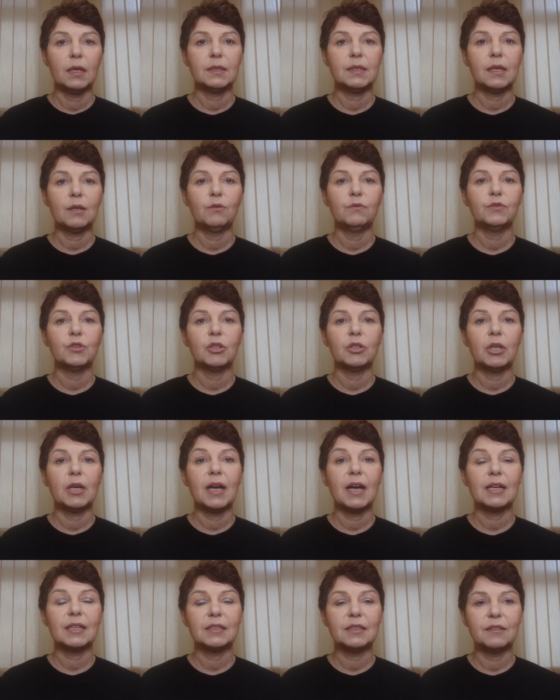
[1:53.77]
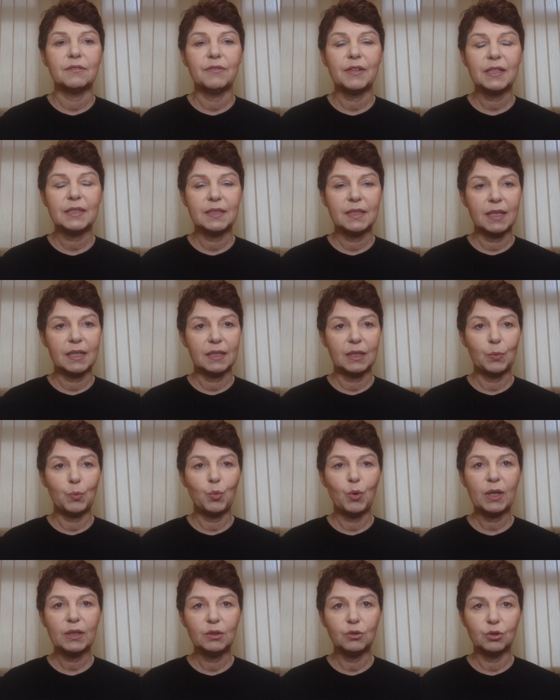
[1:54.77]
Zarówno aktywacja, jak i
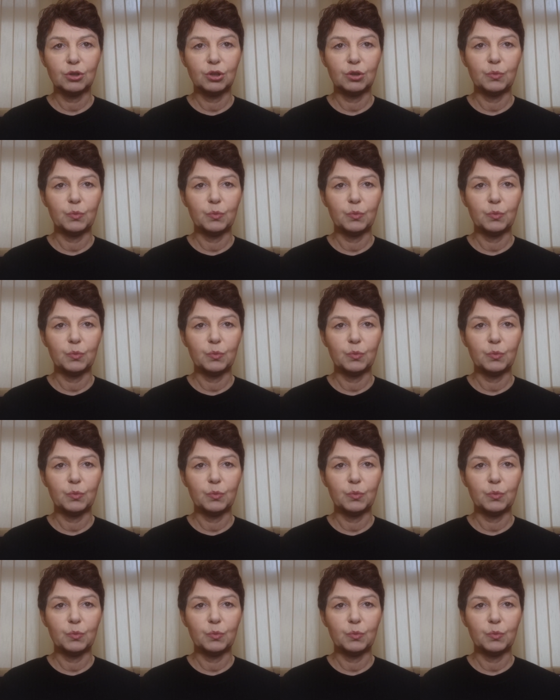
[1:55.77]
płatność